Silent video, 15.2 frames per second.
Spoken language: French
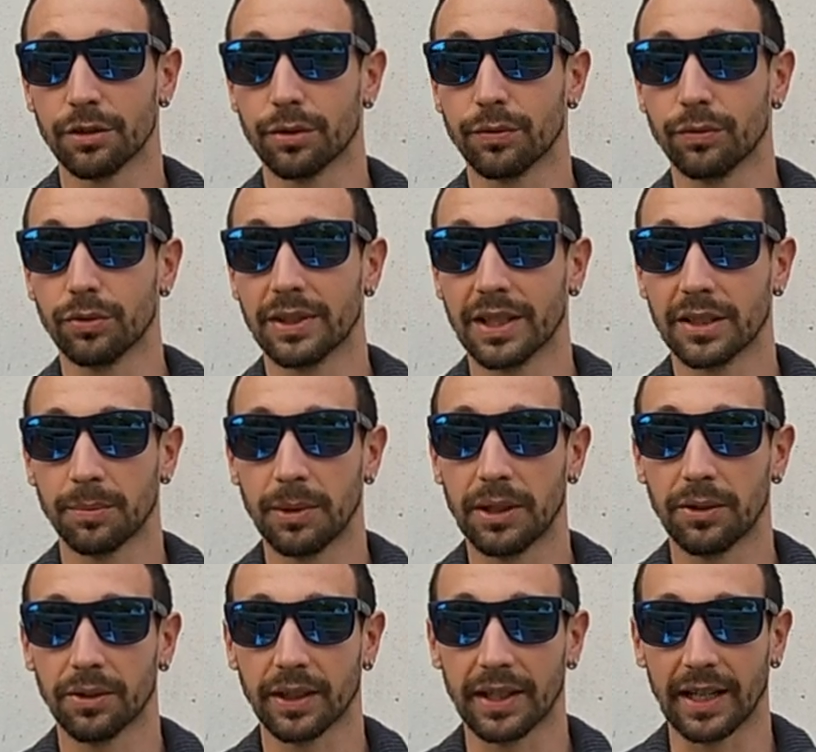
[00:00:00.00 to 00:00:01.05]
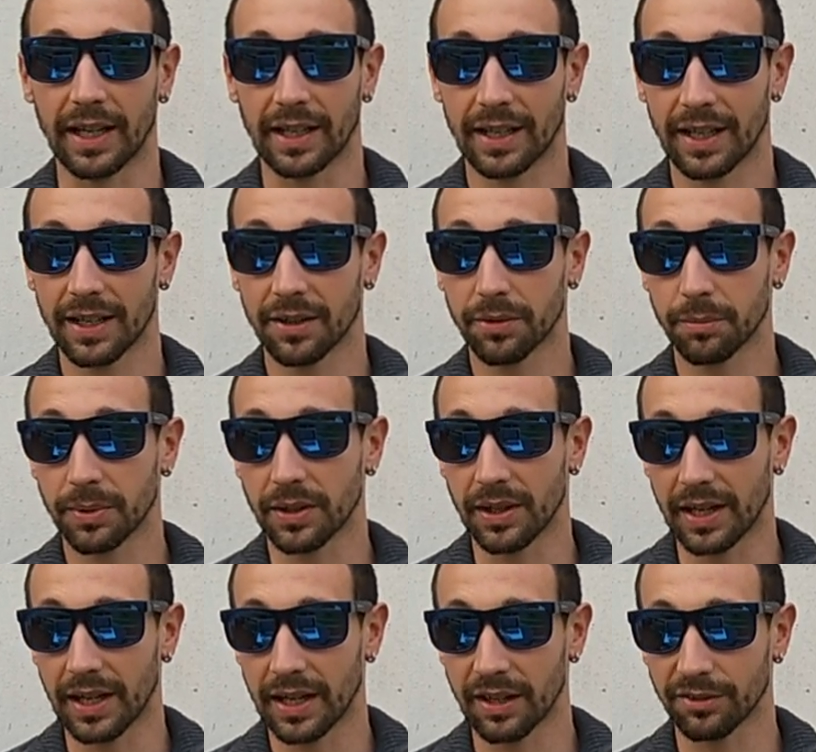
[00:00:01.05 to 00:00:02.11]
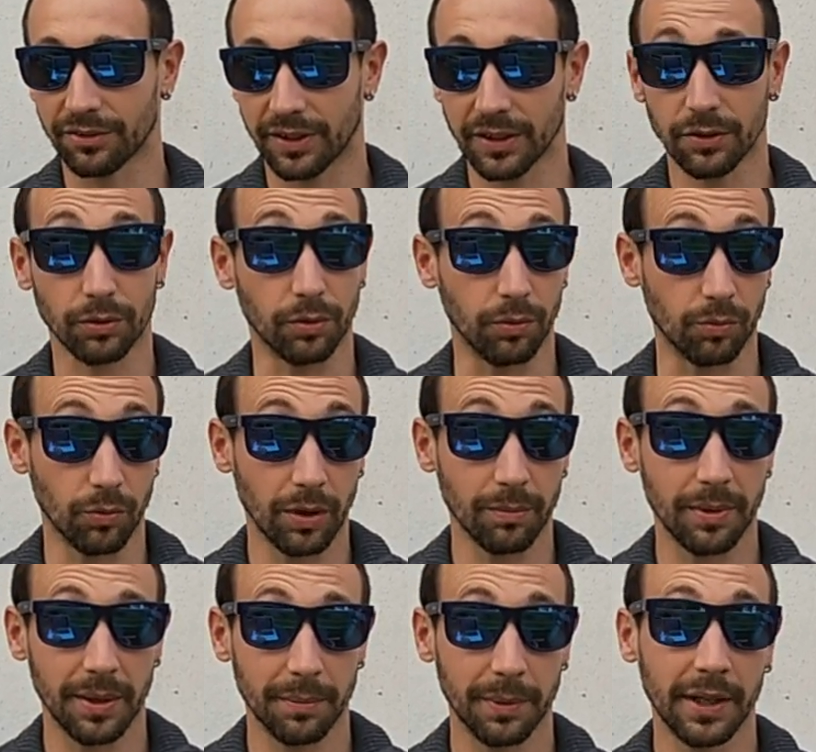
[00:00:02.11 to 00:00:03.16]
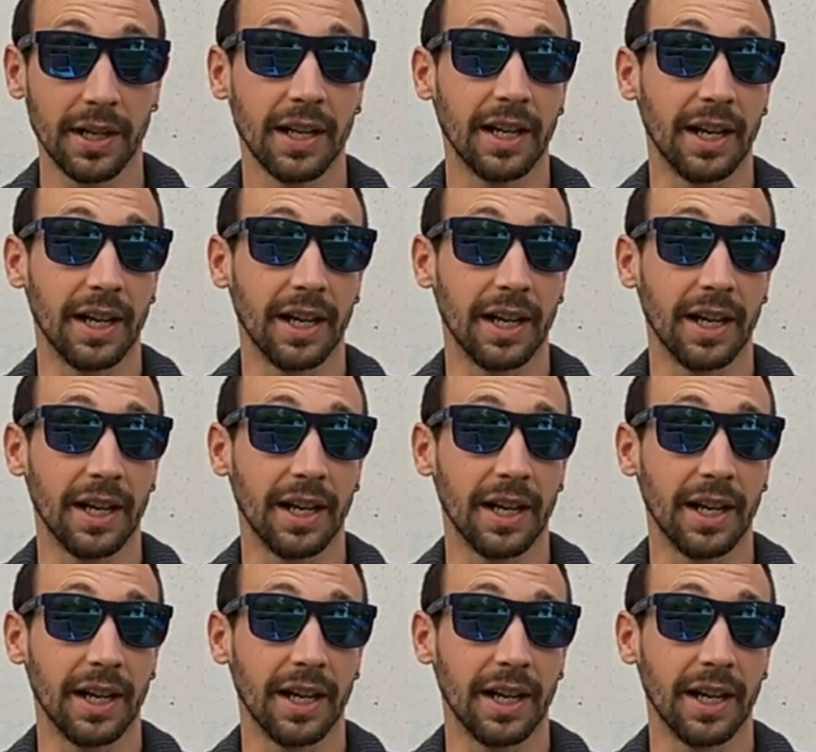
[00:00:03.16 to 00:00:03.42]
je vous expliquerai clairement à la fin ce que moi-même,